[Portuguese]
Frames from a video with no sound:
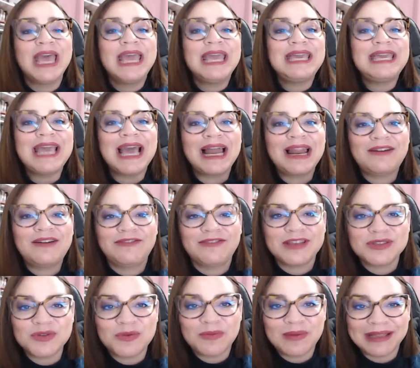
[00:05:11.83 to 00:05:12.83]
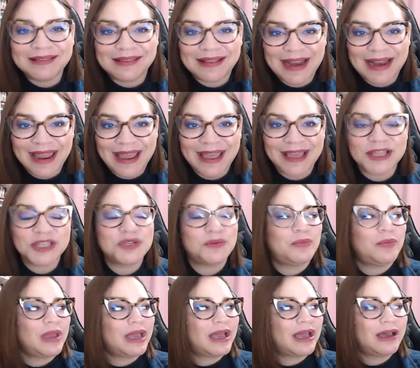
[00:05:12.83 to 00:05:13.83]
e ela fez uma thread
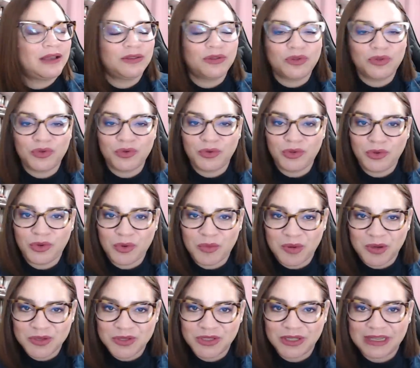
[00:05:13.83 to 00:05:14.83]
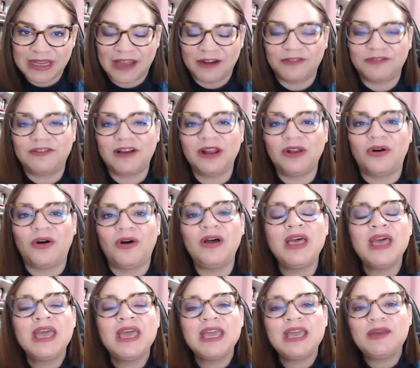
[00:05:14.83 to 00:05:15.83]
pegando tudo que o Bolsonaro falou
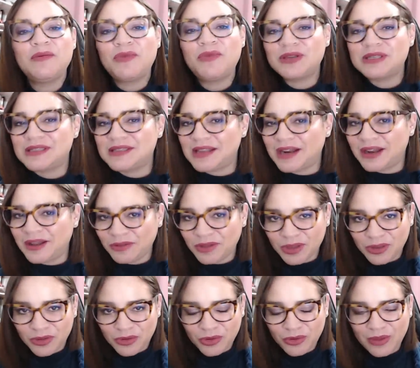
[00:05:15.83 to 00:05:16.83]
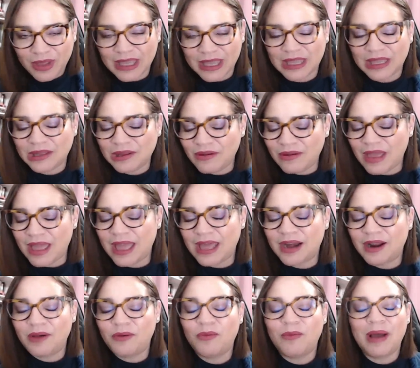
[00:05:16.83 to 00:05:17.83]
e mostrando que tudo aquilo
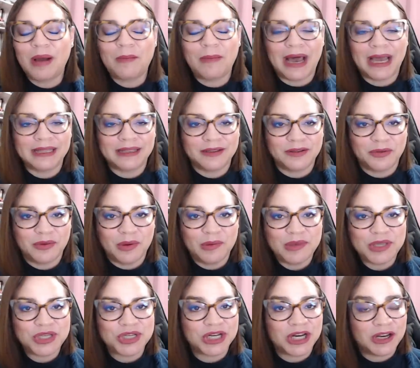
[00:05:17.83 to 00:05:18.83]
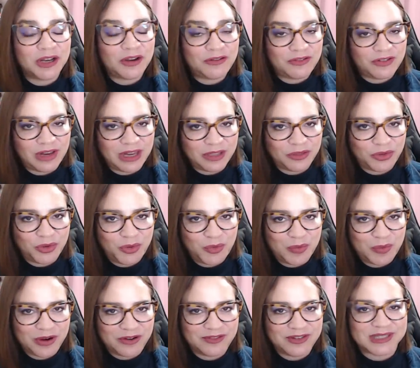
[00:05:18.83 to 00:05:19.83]
era uma baita de uma mentira. Não vou ler tudo
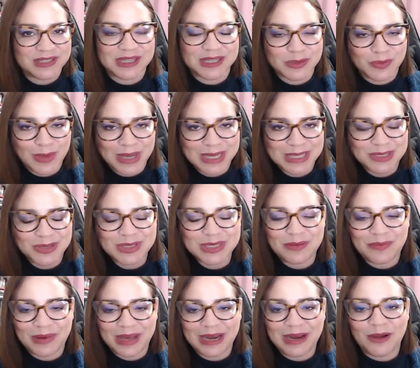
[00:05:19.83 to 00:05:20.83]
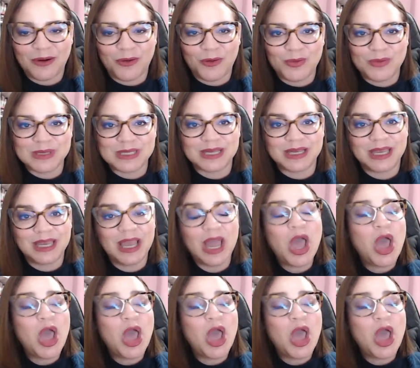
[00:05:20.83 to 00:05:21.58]
para vocês, mas eu sei separei algumas aqui